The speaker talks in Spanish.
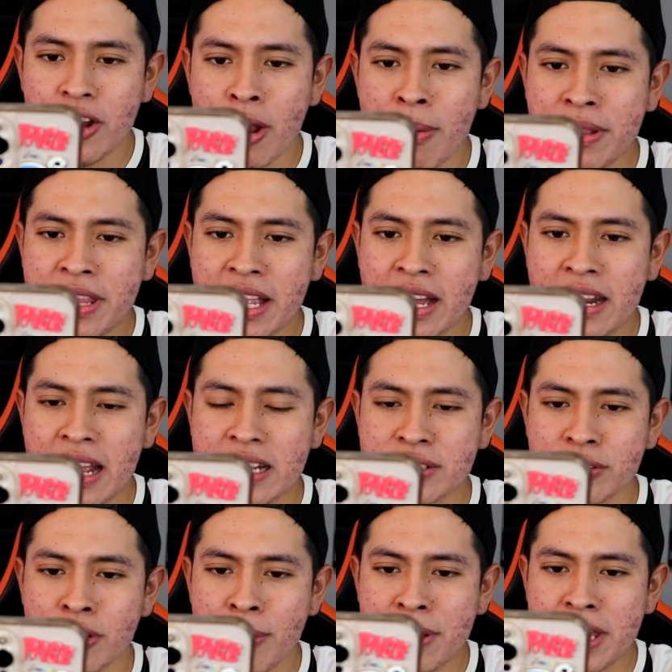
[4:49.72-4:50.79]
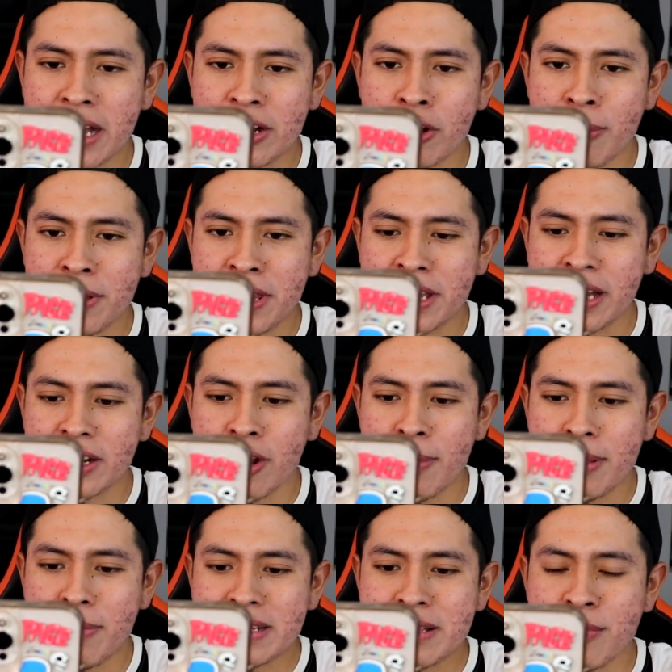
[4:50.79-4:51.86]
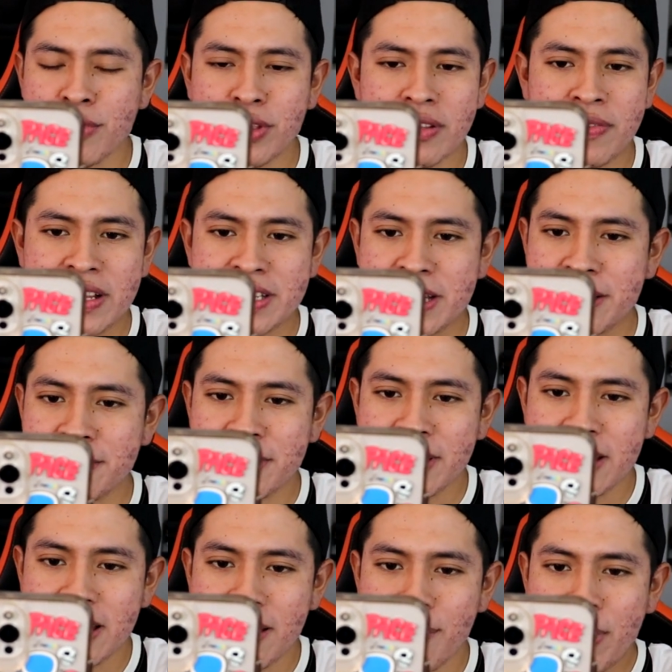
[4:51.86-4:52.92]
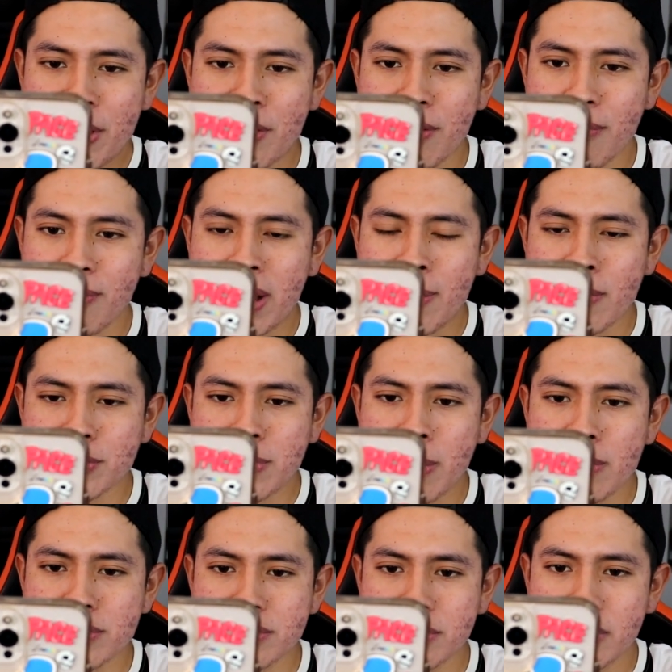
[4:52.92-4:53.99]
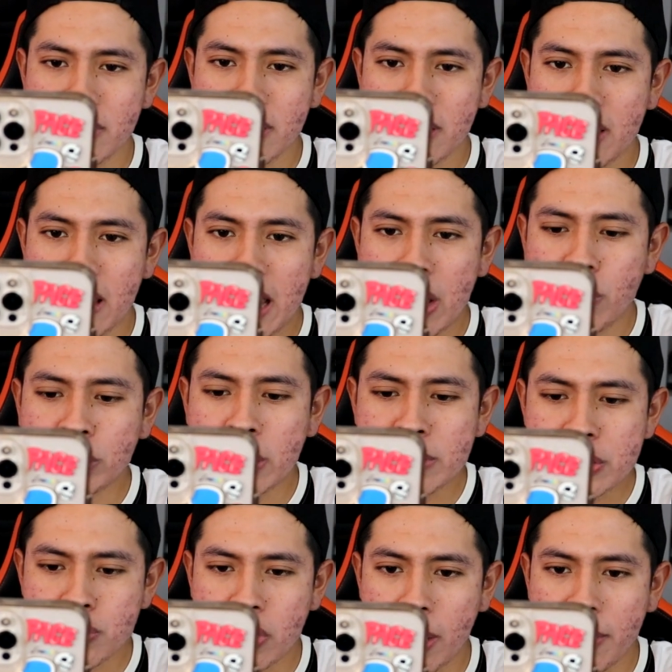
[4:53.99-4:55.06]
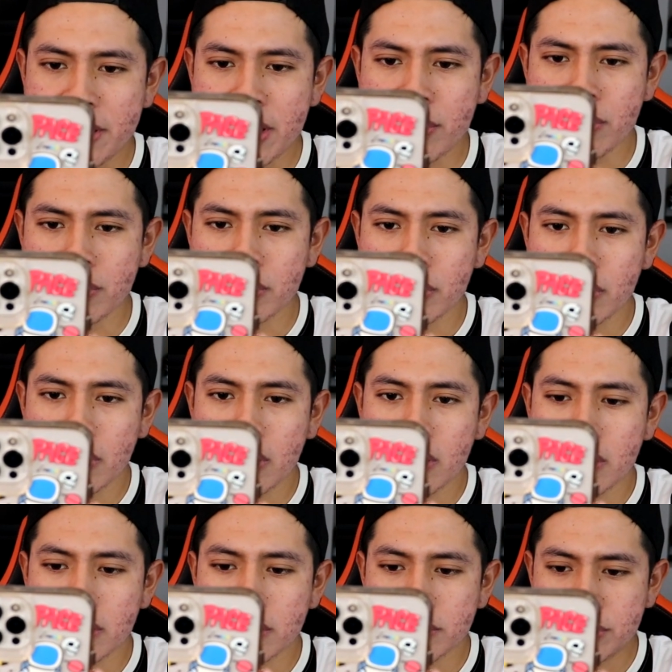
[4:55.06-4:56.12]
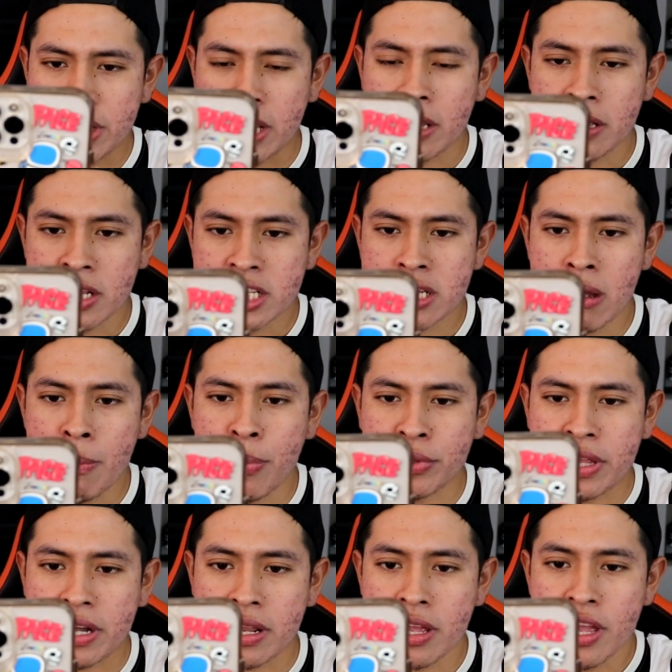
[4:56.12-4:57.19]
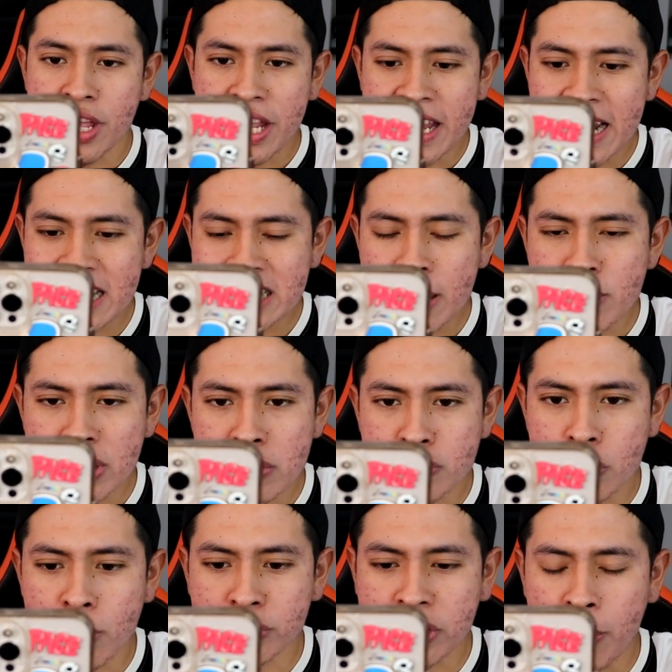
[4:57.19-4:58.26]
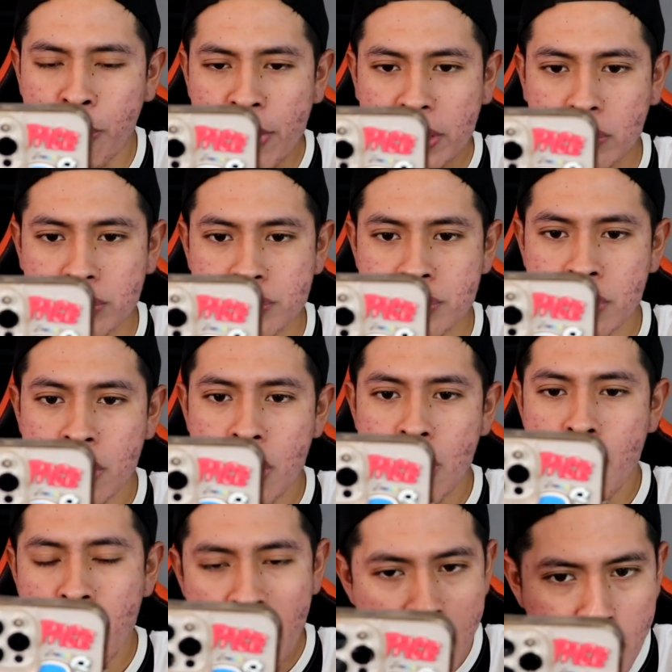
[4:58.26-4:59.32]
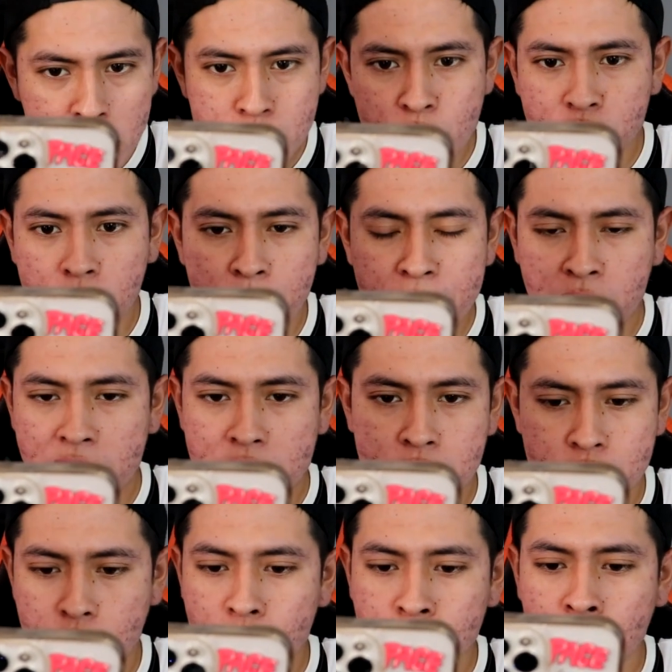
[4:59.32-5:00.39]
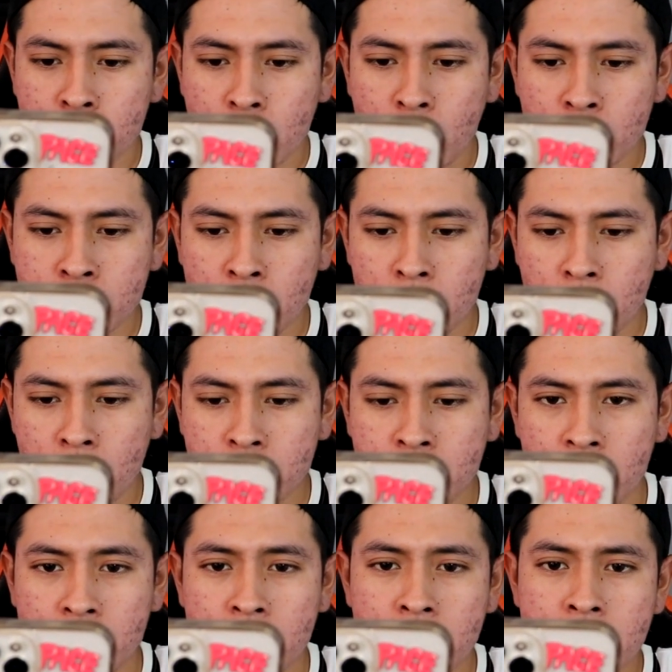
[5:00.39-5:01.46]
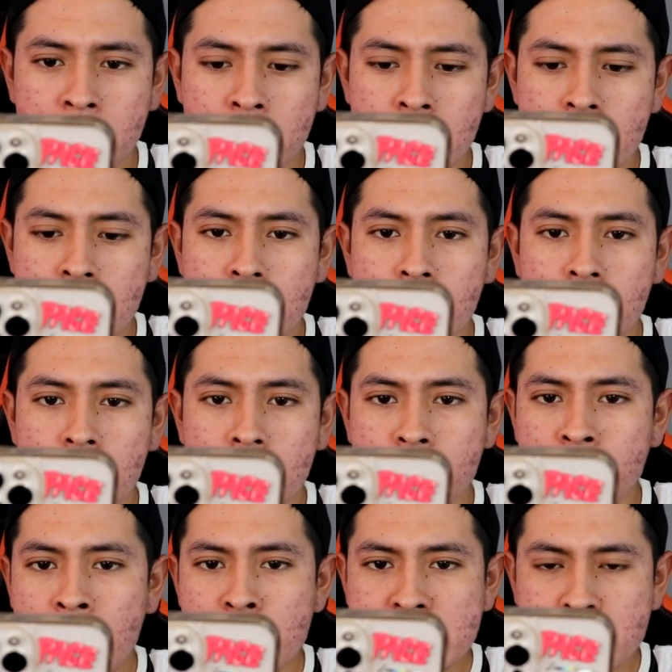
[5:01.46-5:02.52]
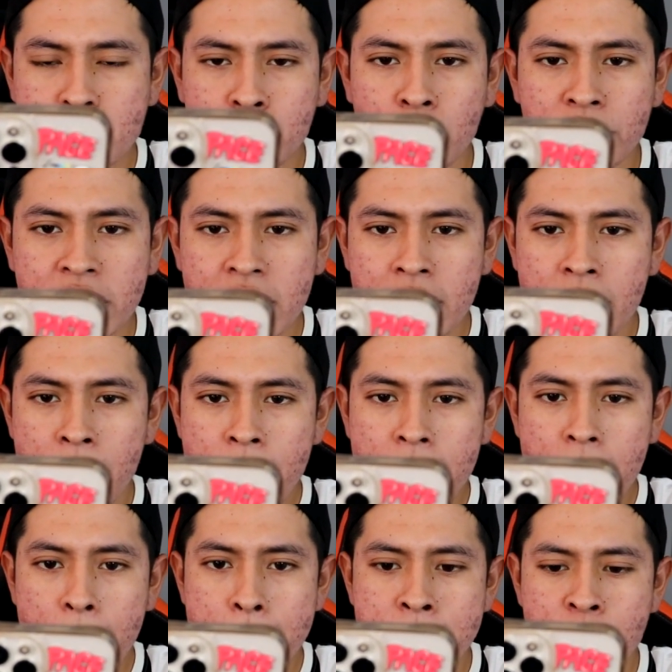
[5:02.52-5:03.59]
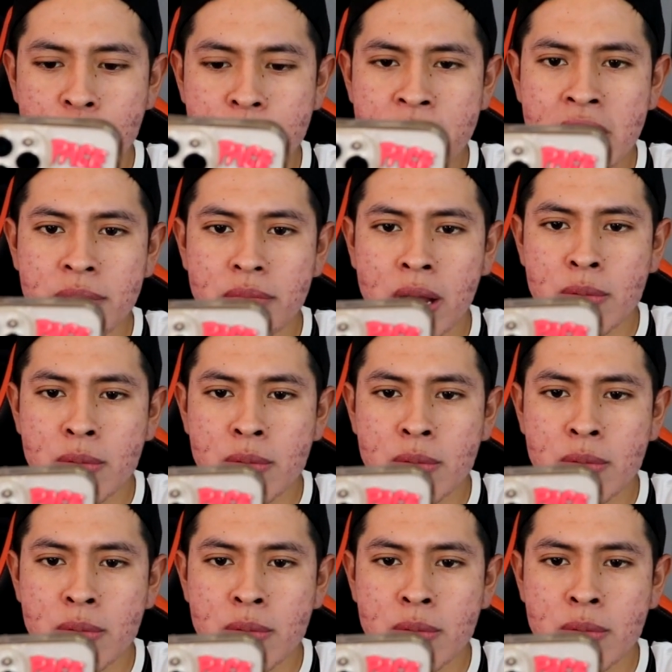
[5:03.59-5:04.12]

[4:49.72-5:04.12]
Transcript: No me digan esto, no me digan, no me digan, no me. Va a ser muy difícil. Pero vamos, vamos. Ejecutamos a su caballero. Sí, se va a poder. Y lanzamos a nuestro montapuercos. Vamos, montapuercos, con todo, con todo, con todo. Vamos a su torre. Muy bien,